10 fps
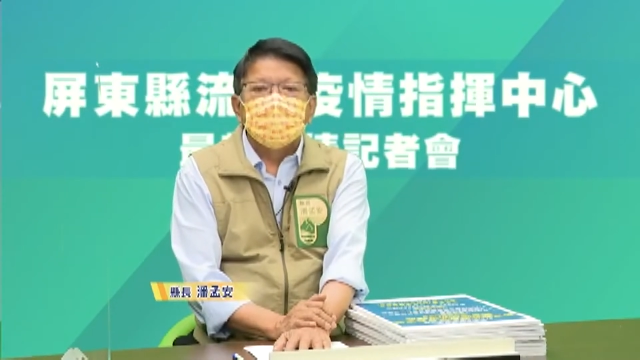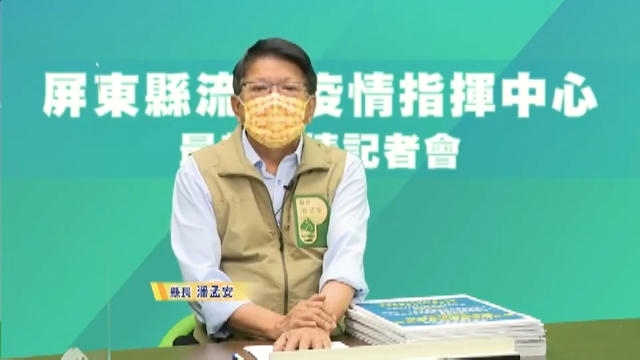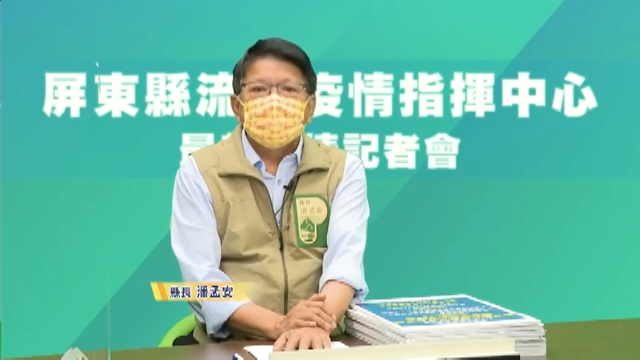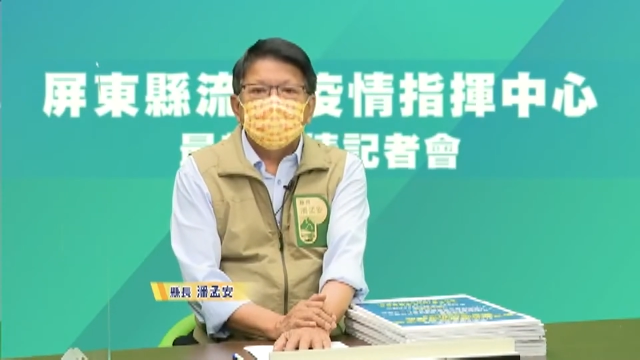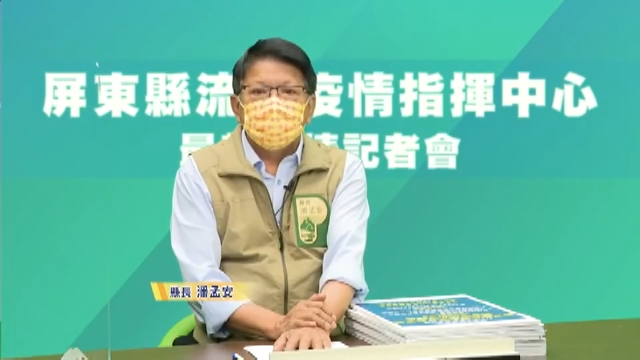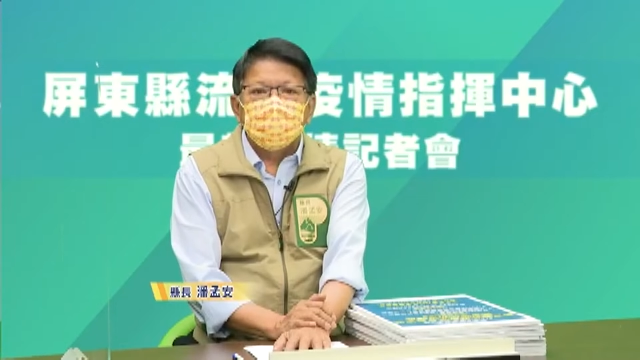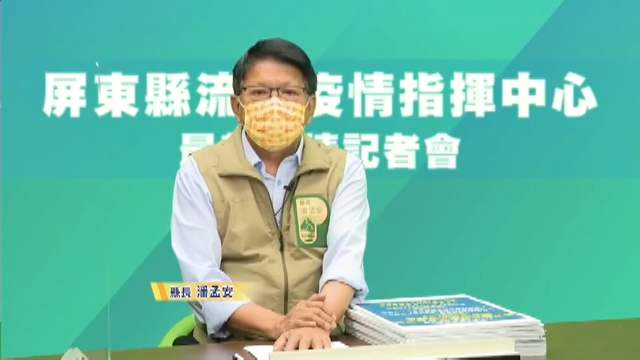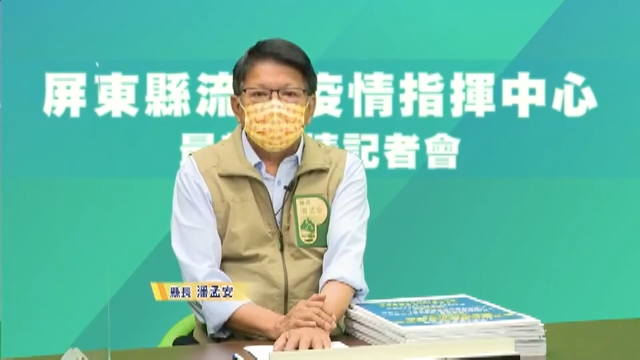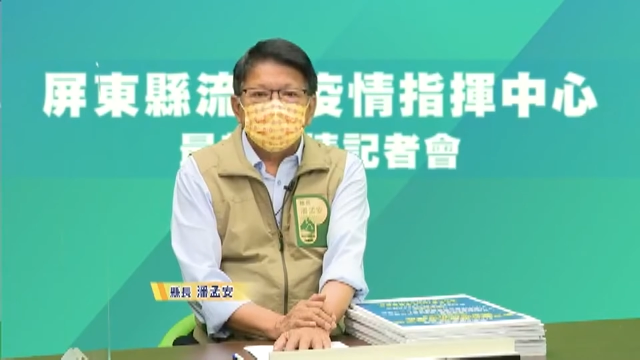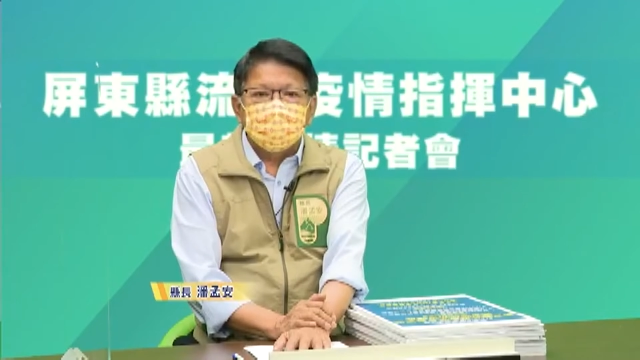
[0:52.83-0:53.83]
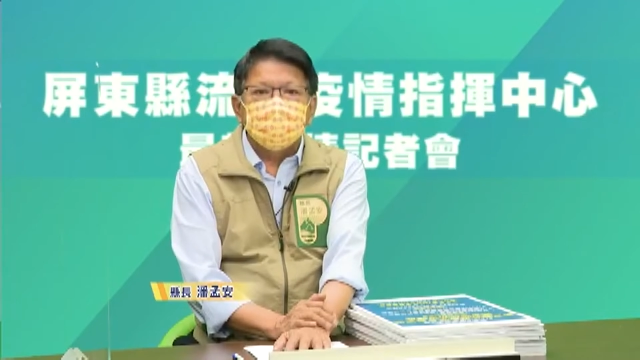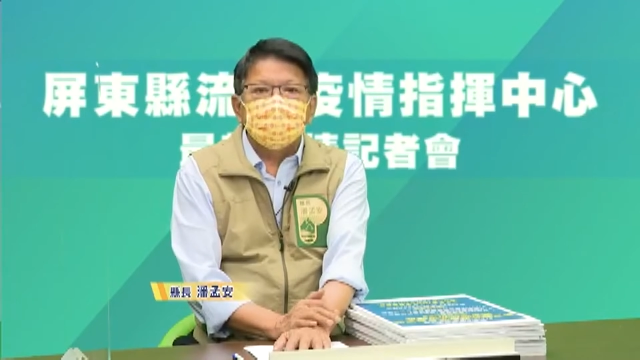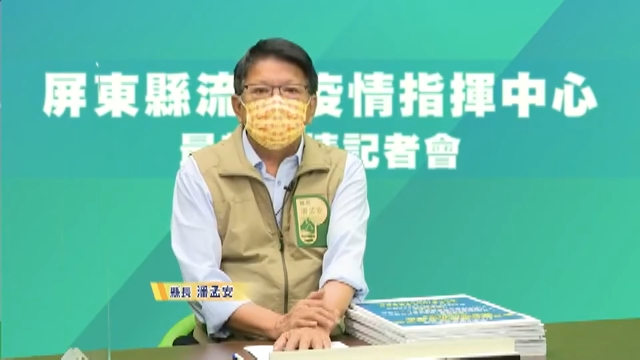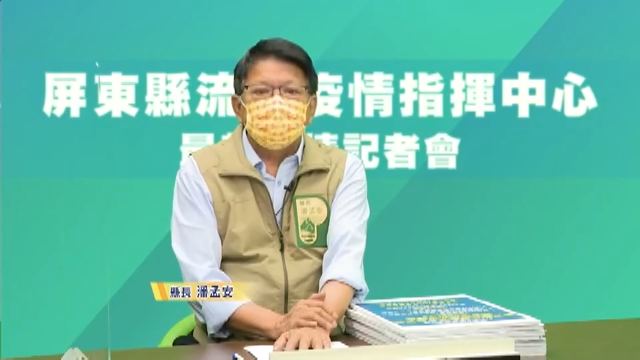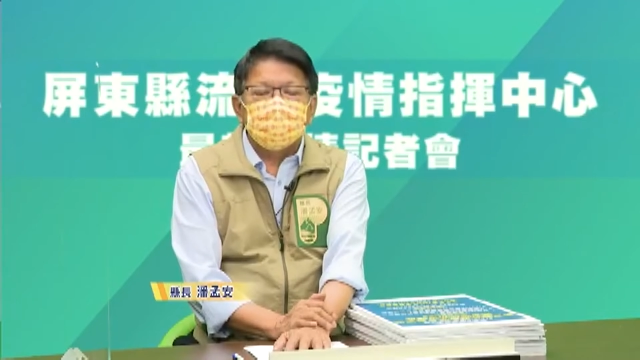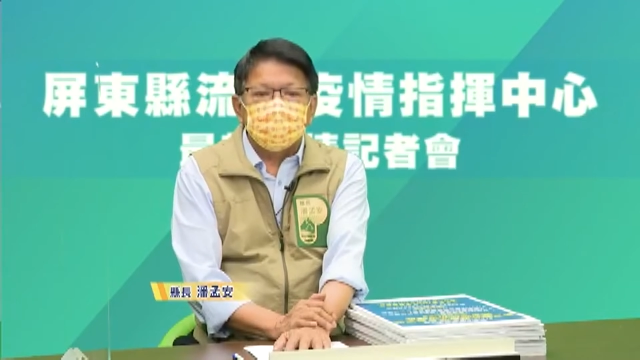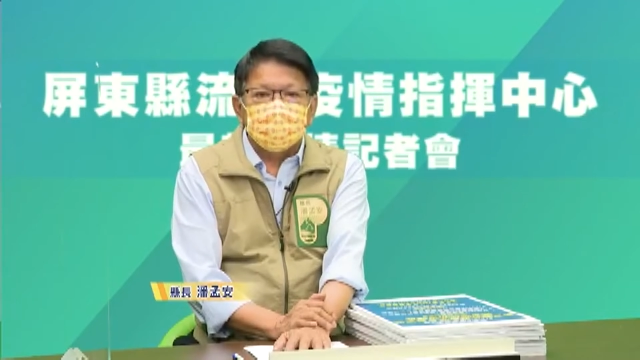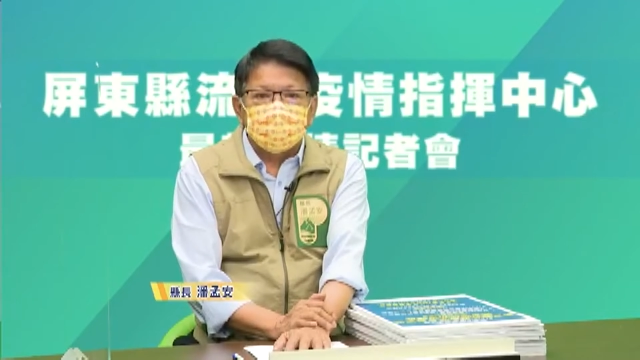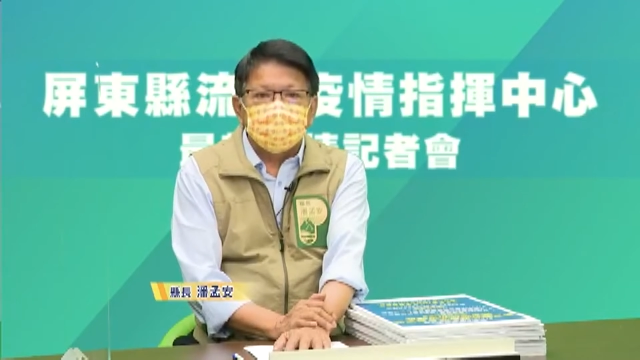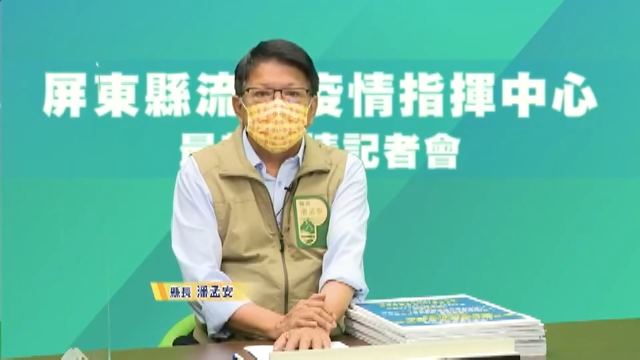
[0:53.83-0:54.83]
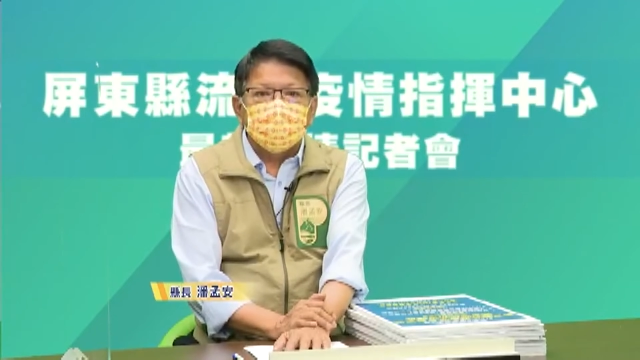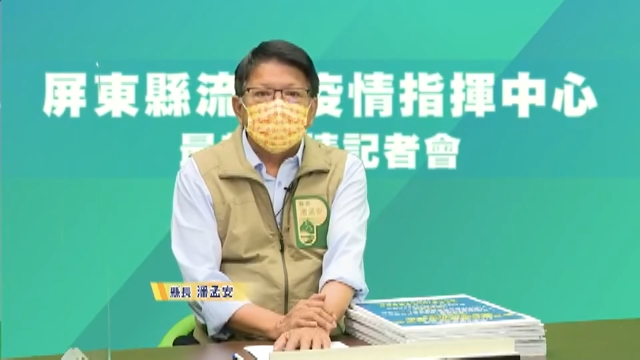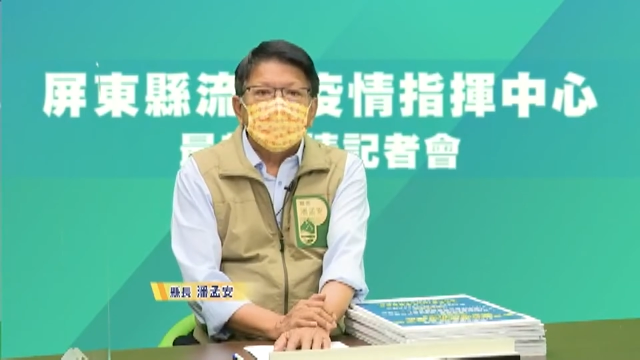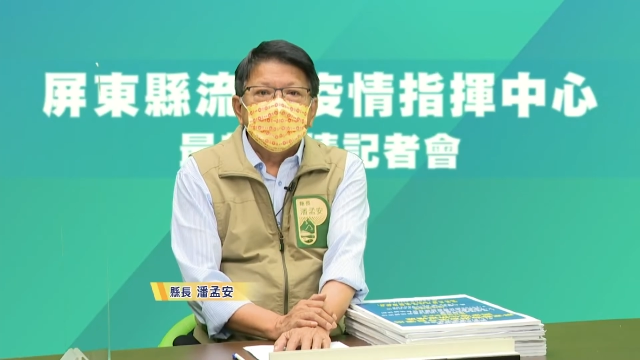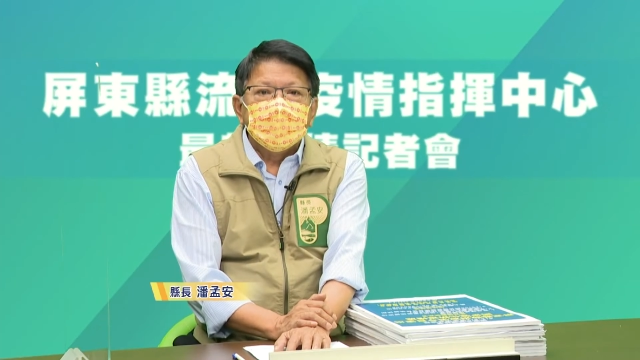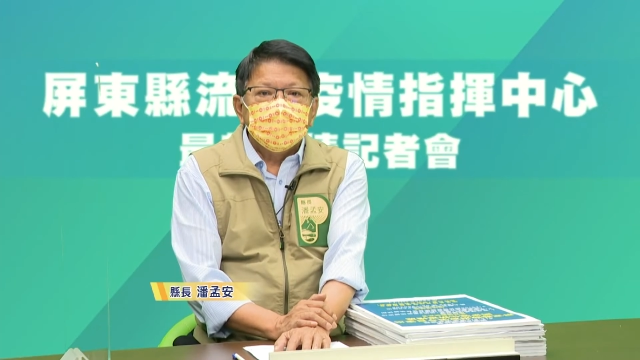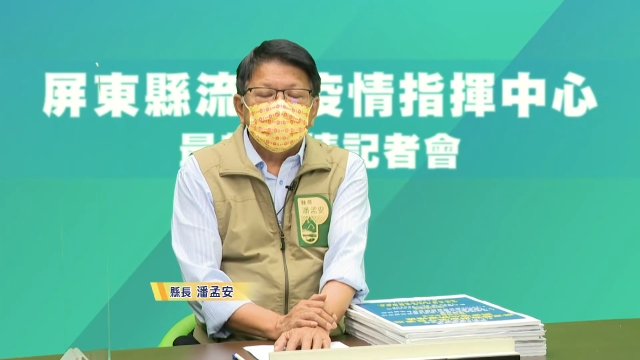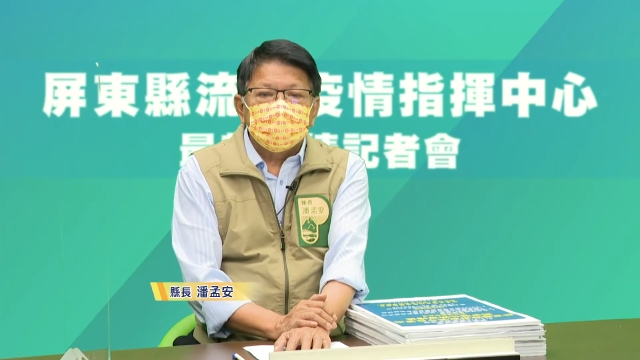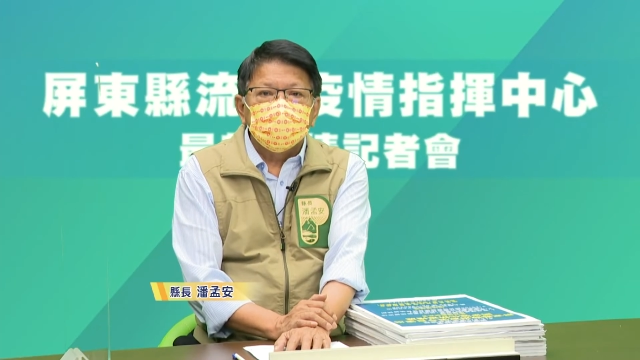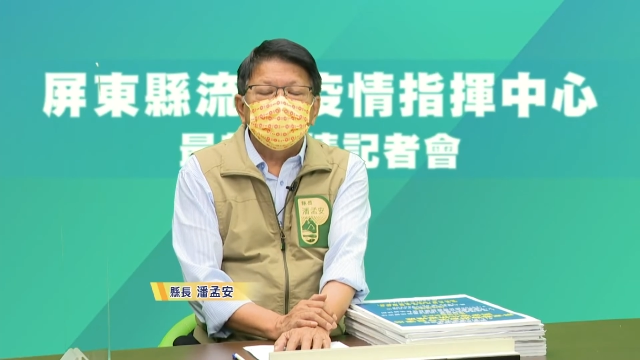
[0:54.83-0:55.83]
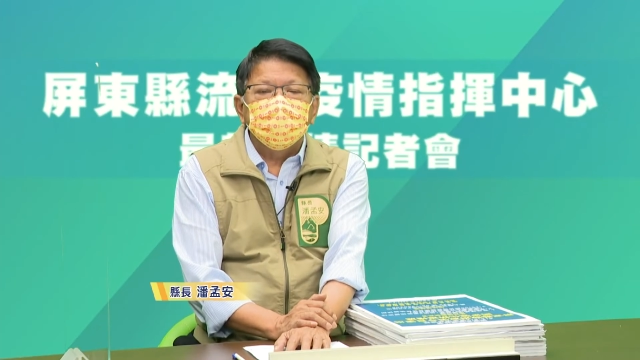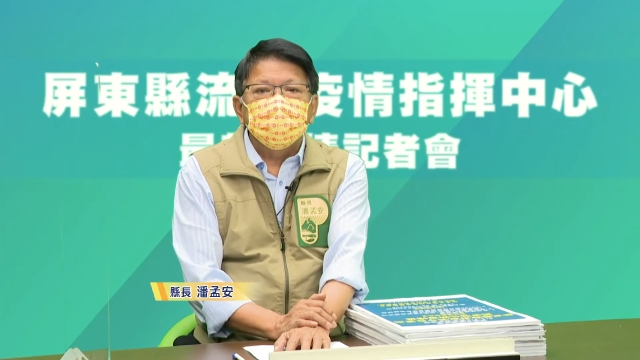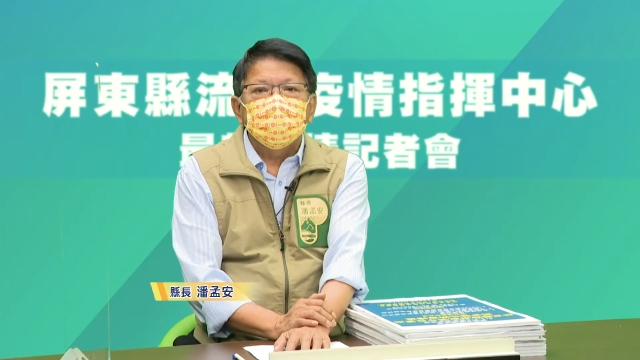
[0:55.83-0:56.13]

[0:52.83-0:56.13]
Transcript: 来到本县的足迹呢，也特别呢